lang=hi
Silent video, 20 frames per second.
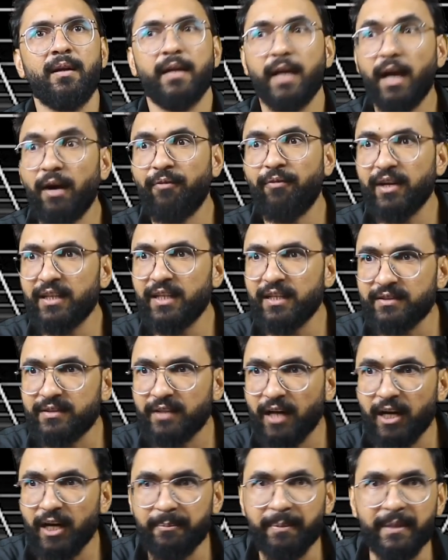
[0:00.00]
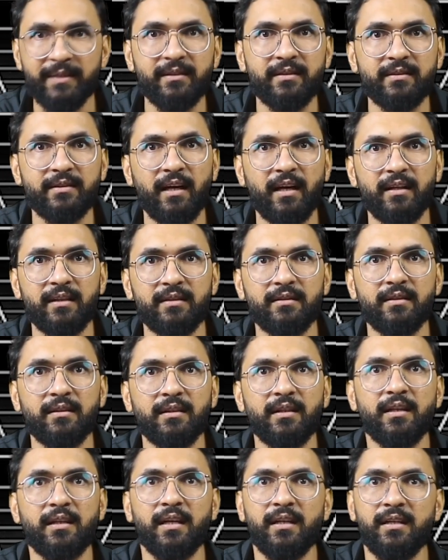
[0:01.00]
क्या फ़ायदा इस साठ पैंसठ साल की
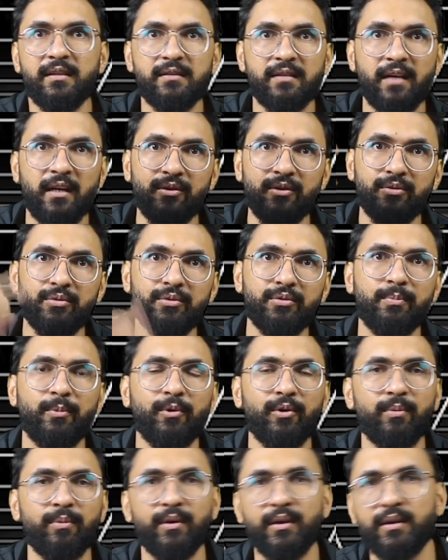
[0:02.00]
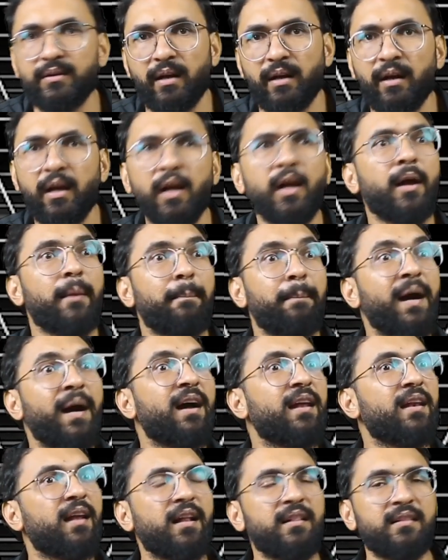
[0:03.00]
ज़िंदगी के लिए इंसान झूठ बोल बोल के सारा मैं
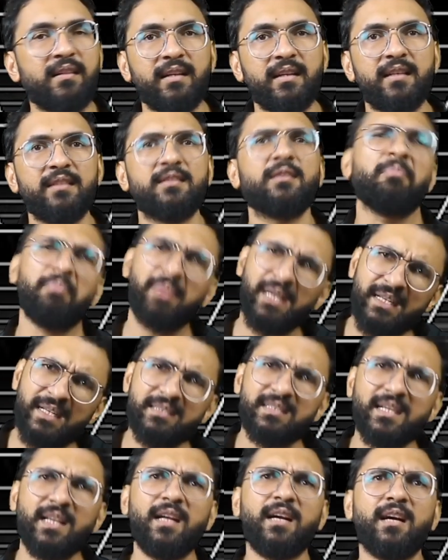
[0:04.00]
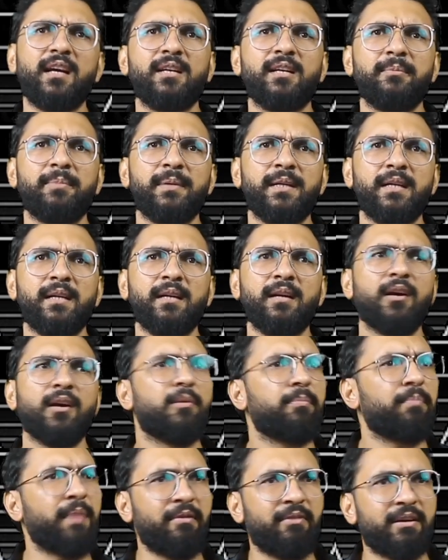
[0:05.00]
हलाल तरीके से मेहनत ज़्यादा करनी पड़ेगी
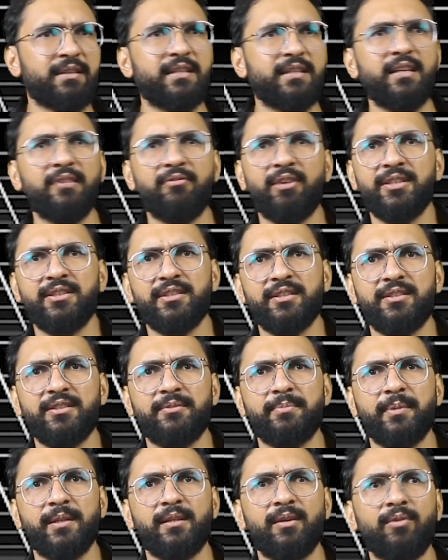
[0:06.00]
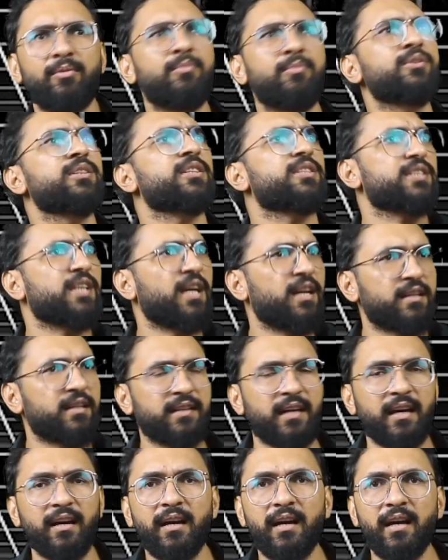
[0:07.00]
मैं वैसे एडवेंचरिस्ट बंदा हूँ मुझे अच्छा
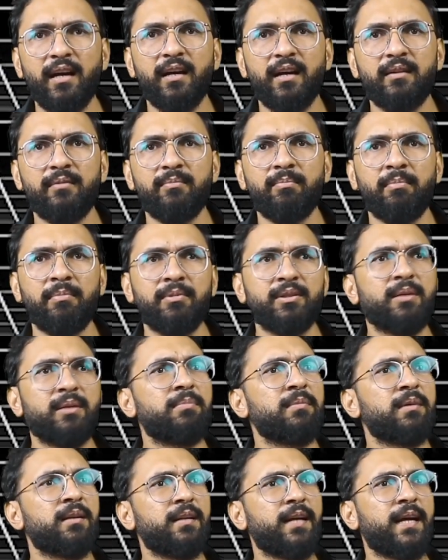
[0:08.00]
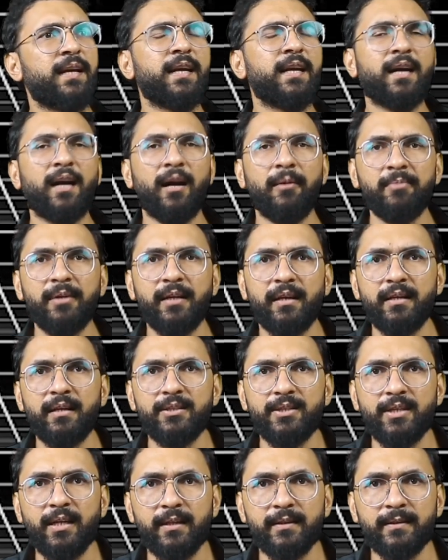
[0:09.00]
लगता है मुझे नए नए काम करने
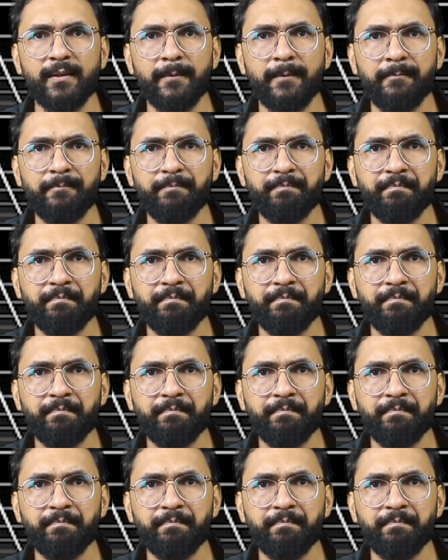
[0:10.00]
अच्छे लगते हैं